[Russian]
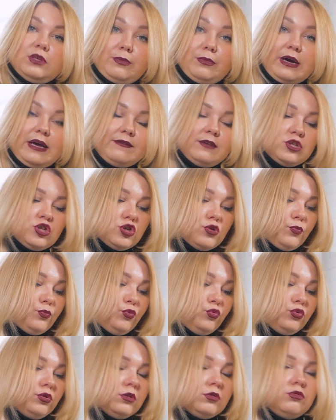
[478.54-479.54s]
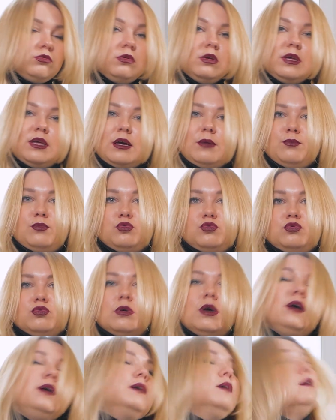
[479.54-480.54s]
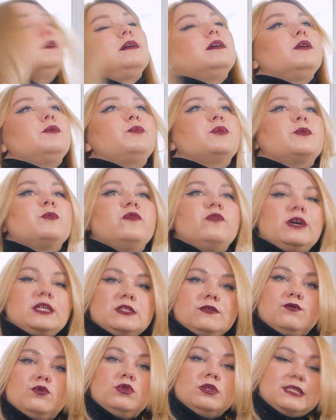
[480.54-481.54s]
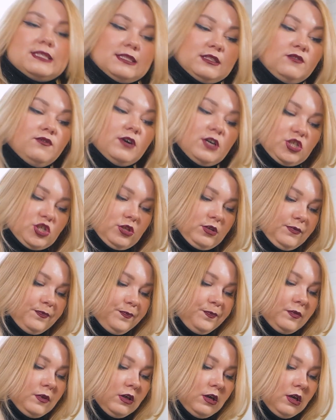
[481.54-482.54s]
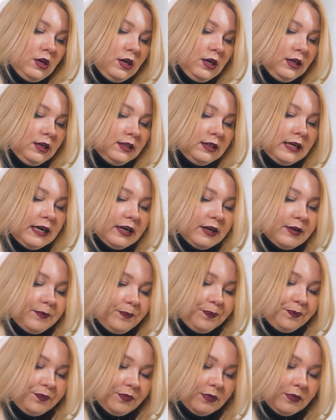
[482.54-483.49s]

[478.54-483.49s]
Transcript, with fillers: добавить шампуня, но я буду э, промывать волосы дважды. Итак,